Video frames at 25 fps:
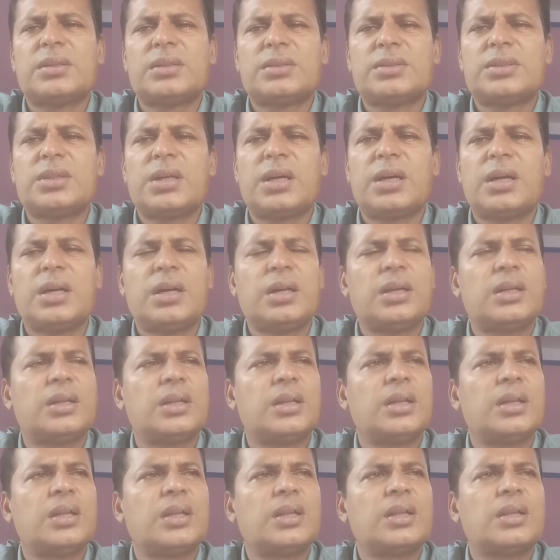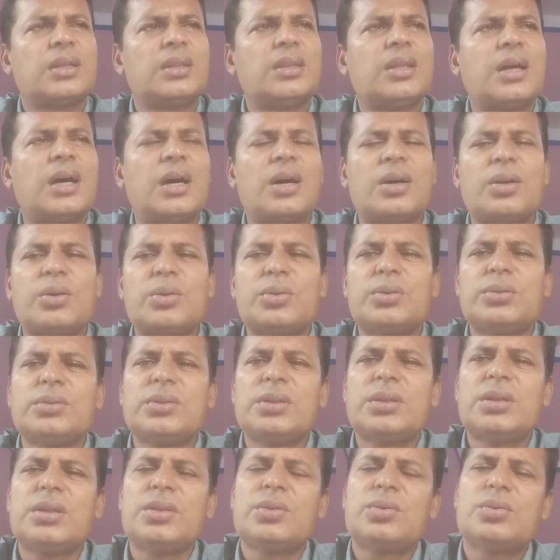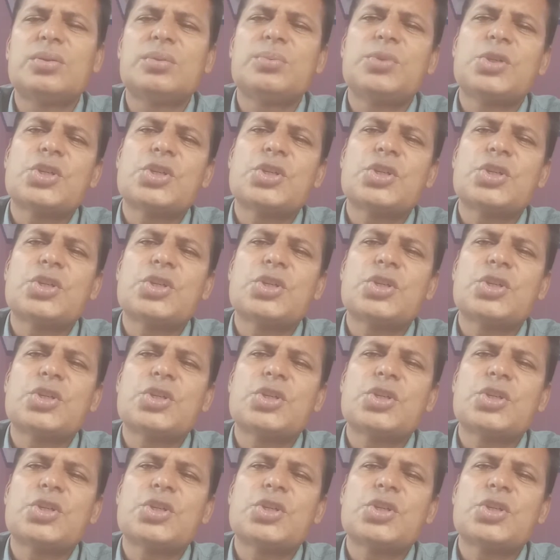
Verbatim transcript: যা ধারণকৃত